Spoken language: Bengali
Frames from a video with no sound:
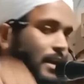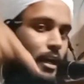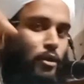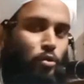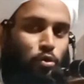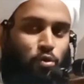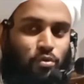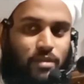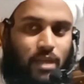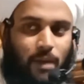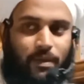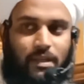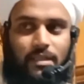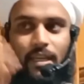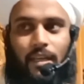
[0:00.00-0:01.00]
নাকি নতুন
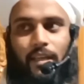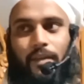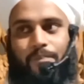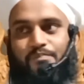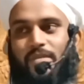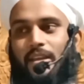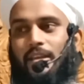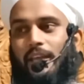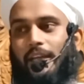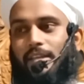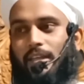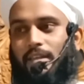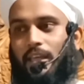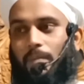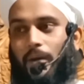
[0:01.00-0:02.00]
স্বামীর ছেলে
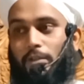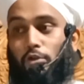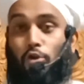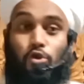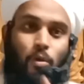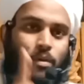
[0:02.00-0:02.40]
এটা নির্বাচনে